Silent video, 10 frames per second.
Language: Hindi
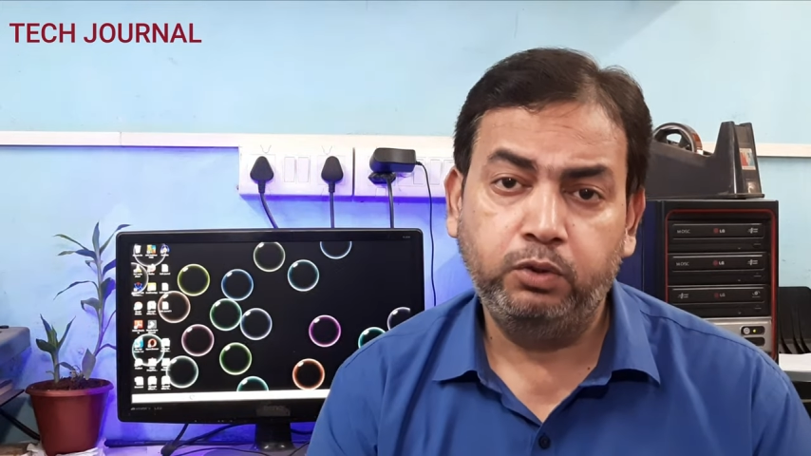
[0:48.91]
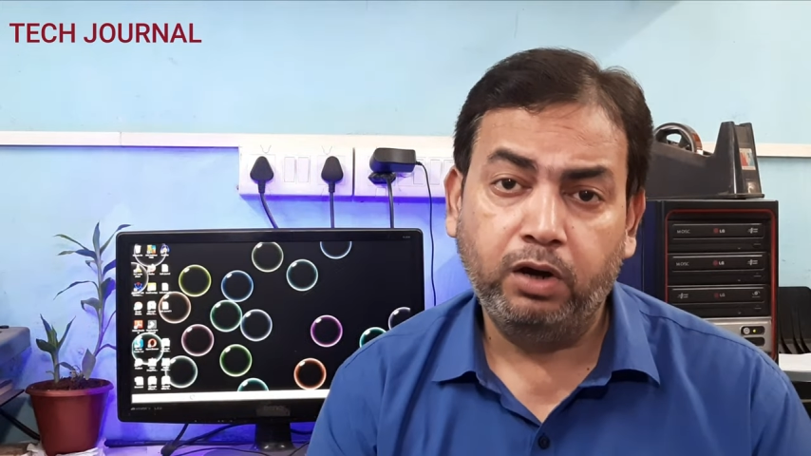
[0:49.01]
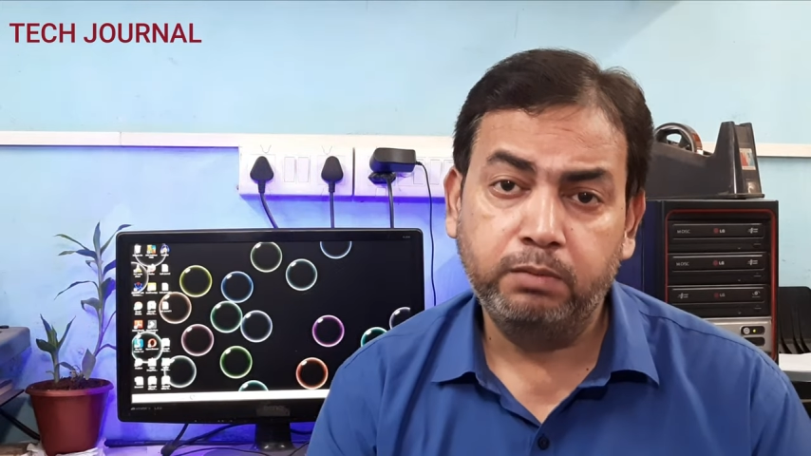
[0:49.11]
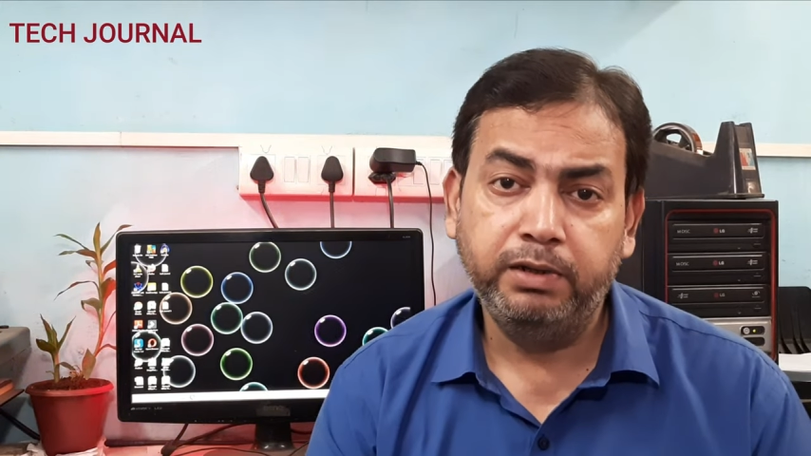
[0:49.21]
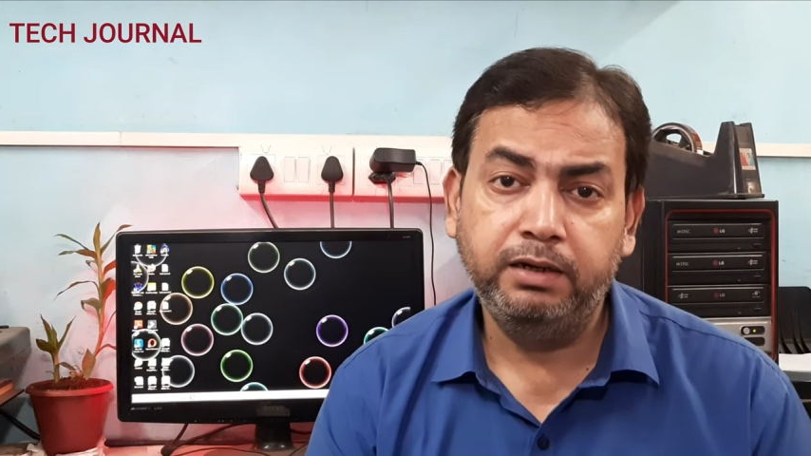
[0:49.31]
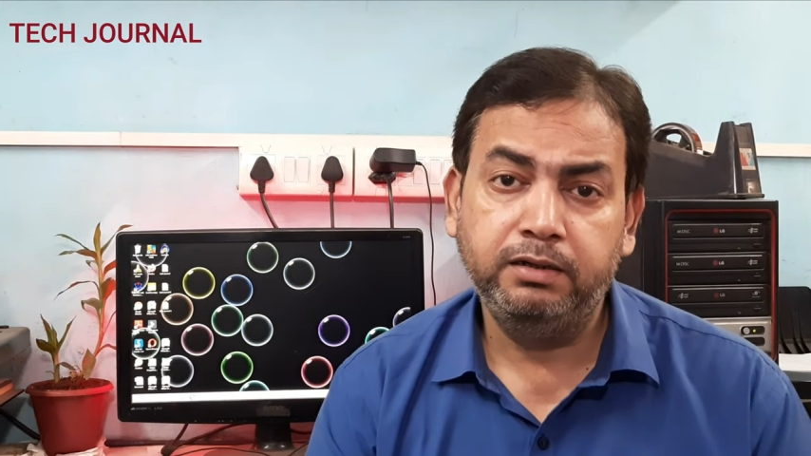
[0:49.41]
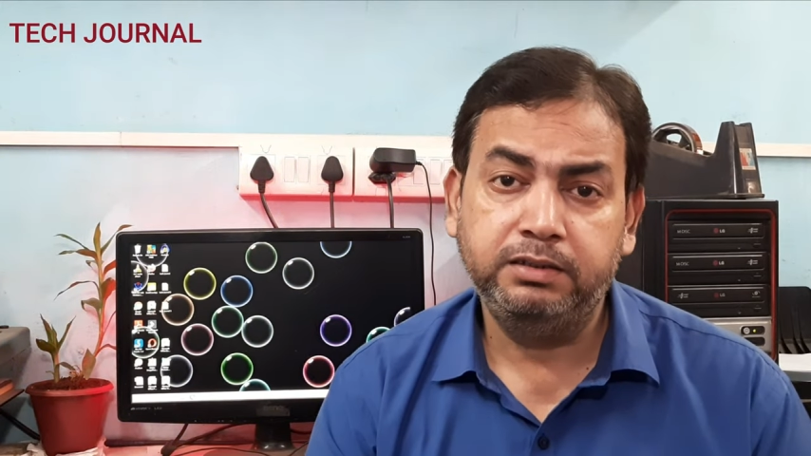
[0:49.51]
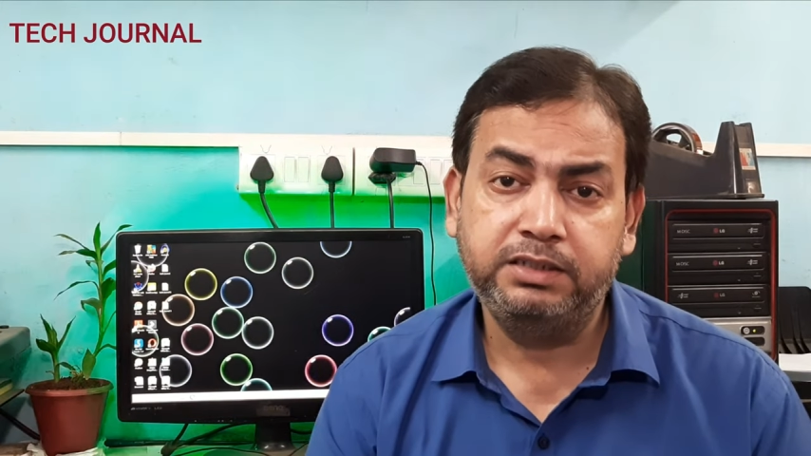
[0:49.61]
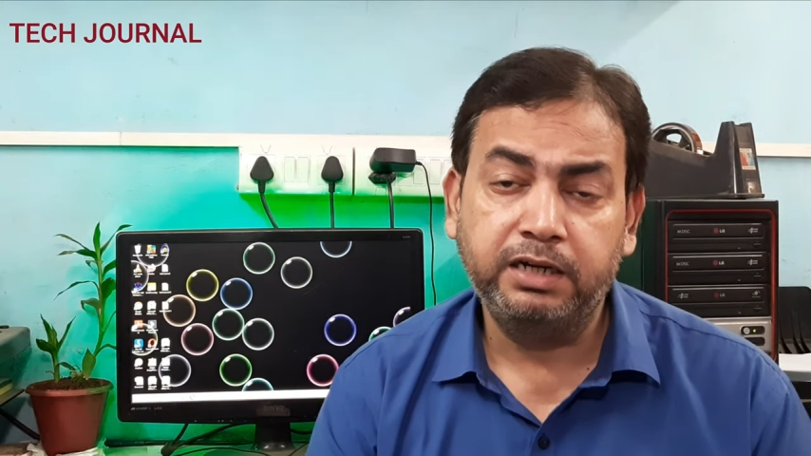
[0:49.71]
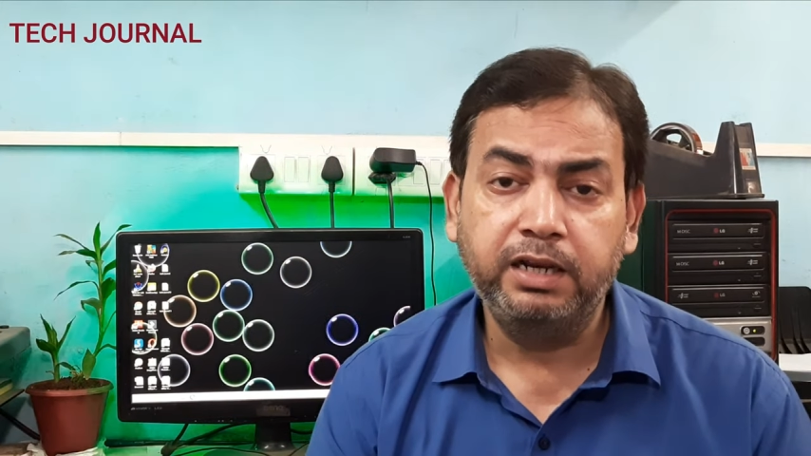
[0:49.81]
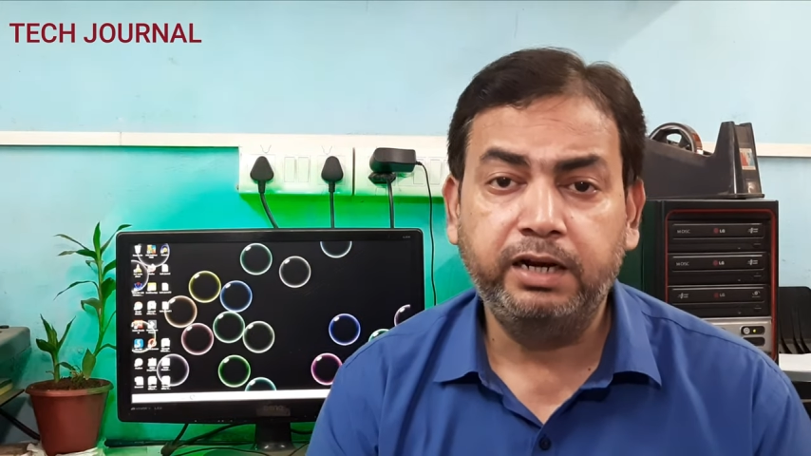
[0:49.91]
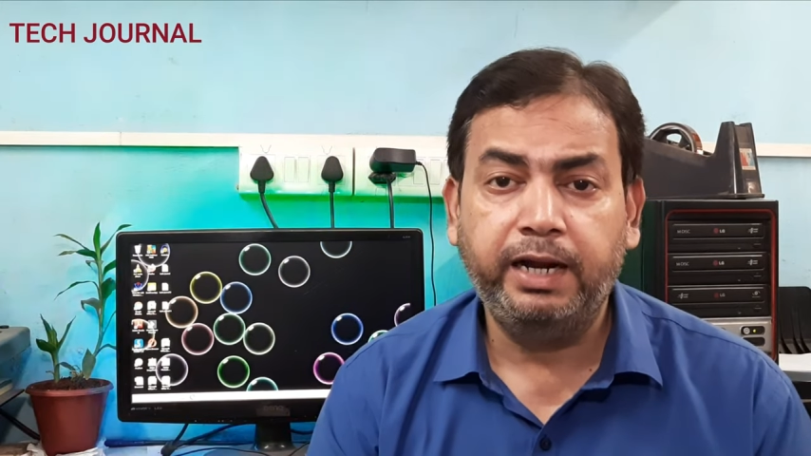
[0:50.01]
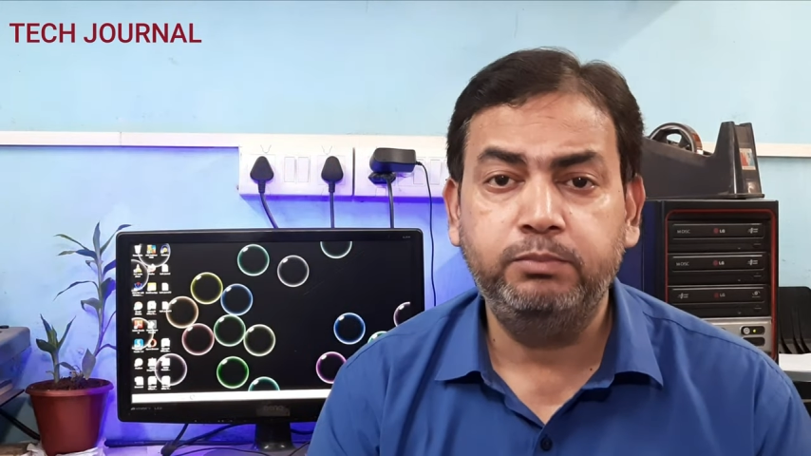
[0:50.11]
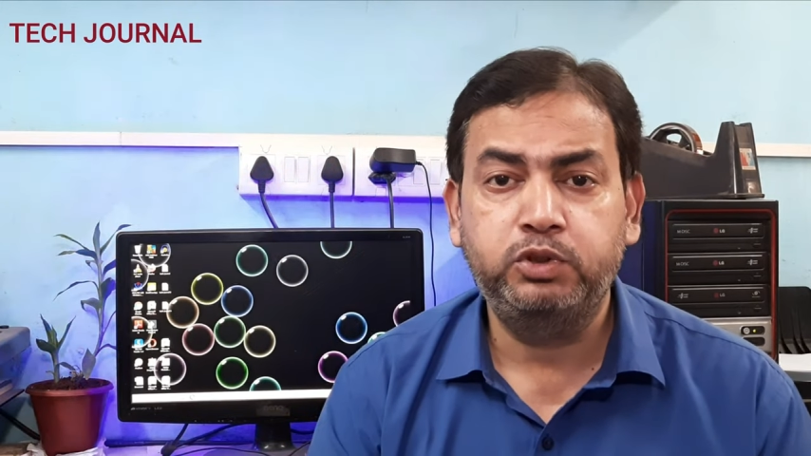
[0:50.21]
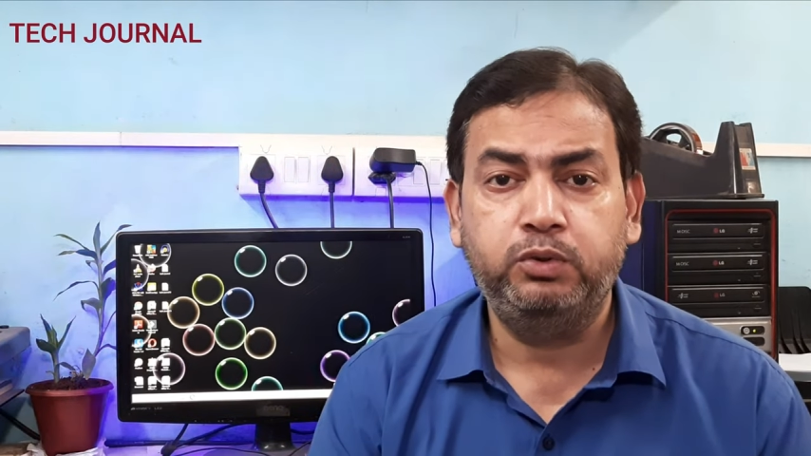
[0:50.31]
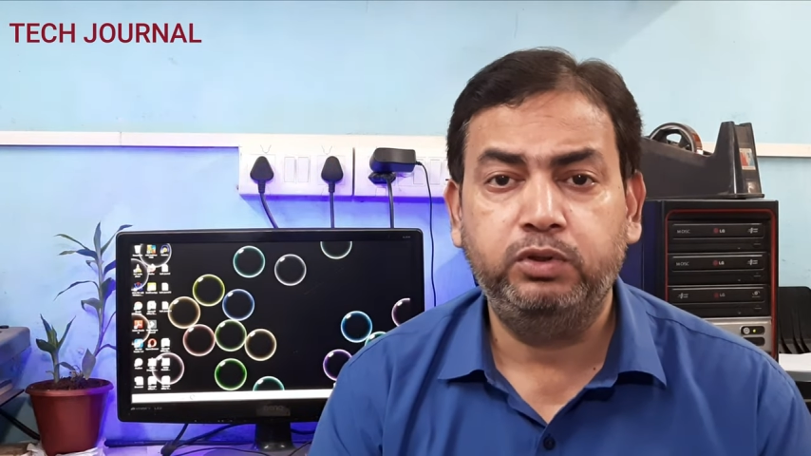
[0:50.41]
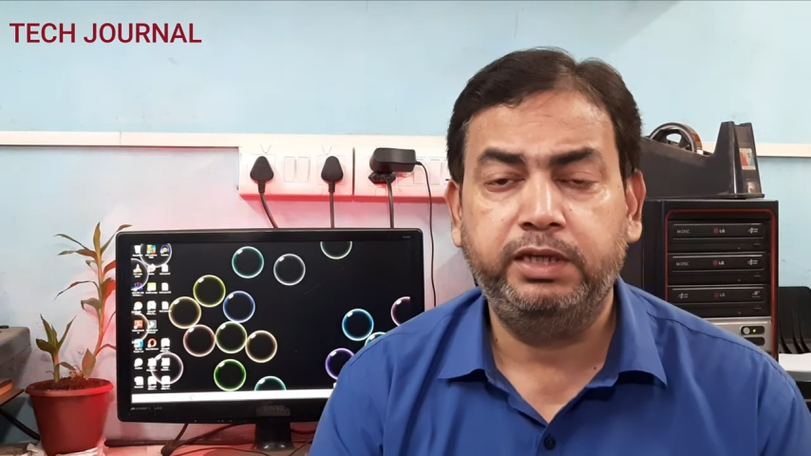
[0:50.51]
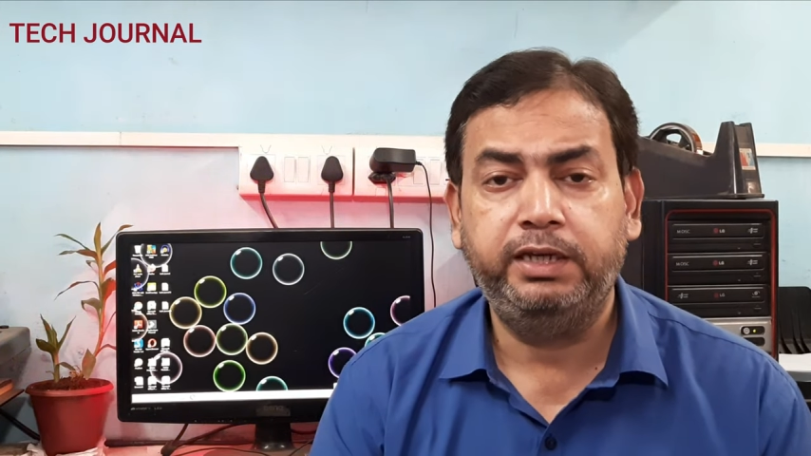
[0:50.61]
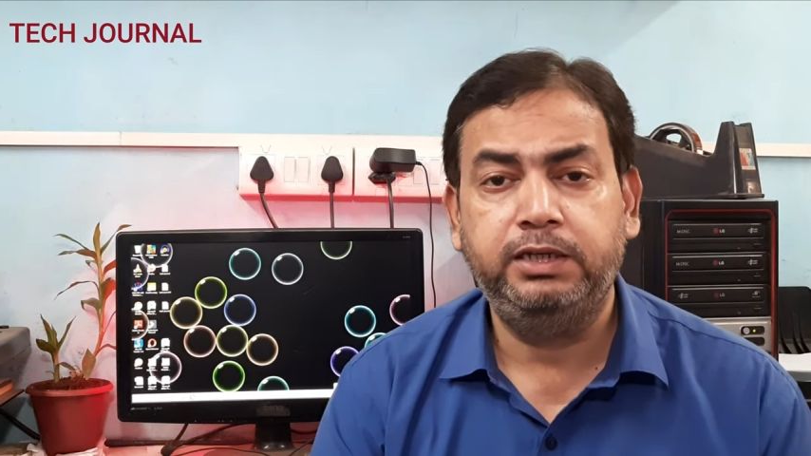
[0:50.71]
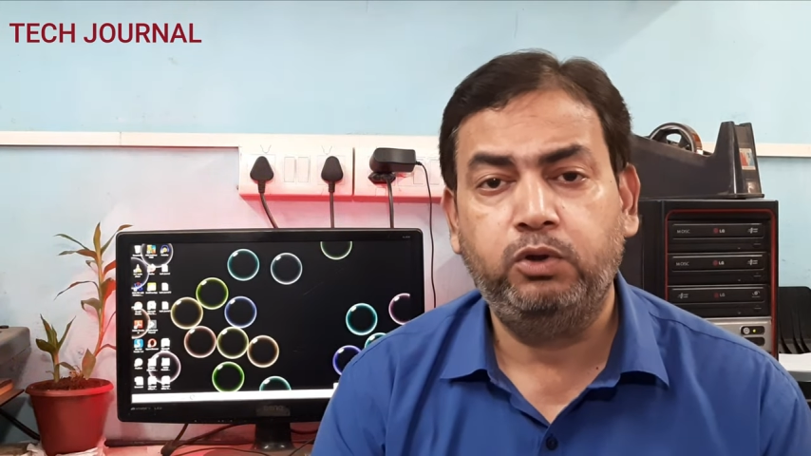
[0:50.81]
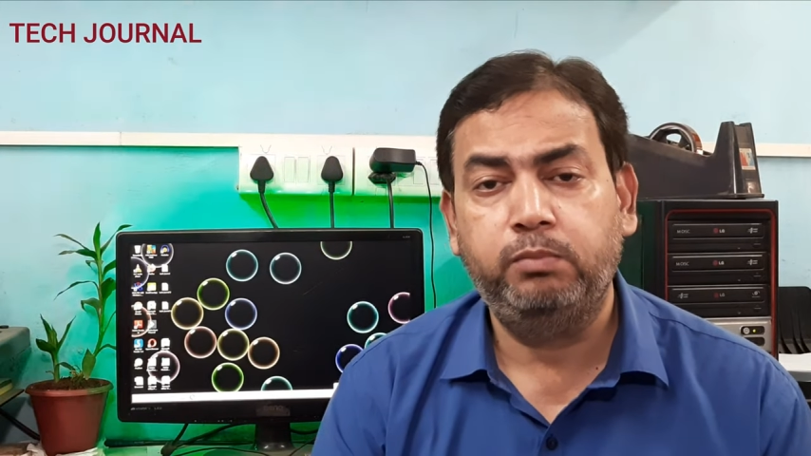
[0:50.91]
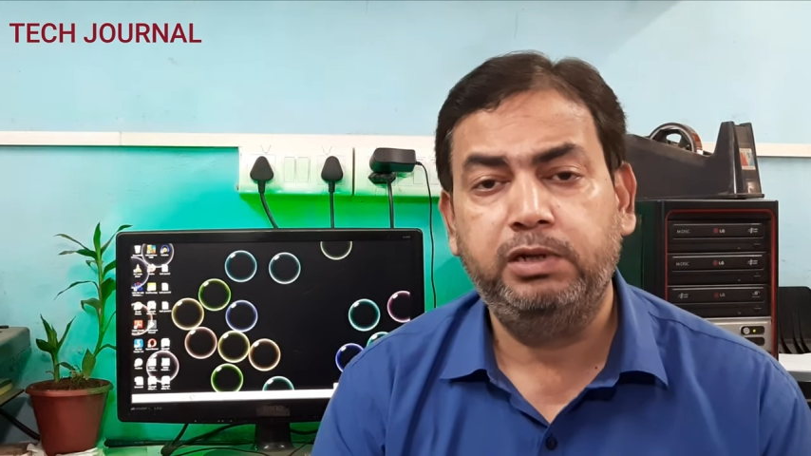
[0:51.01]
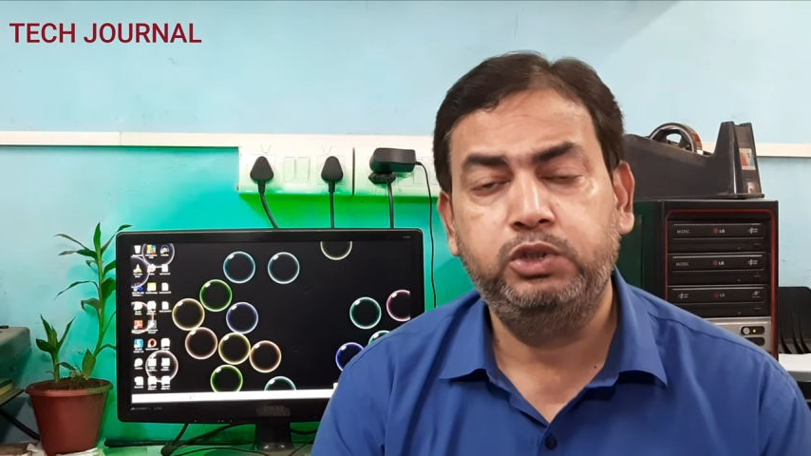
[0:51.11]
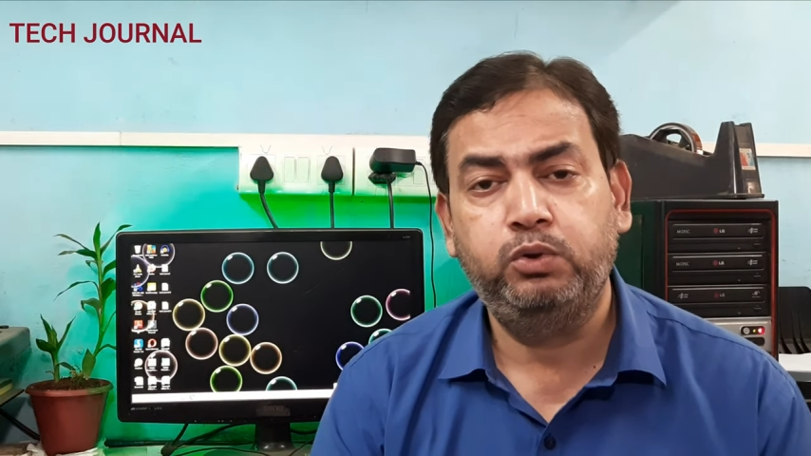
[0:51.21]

नॉर्मल जनरल काम जो होते हैं नॉर्मल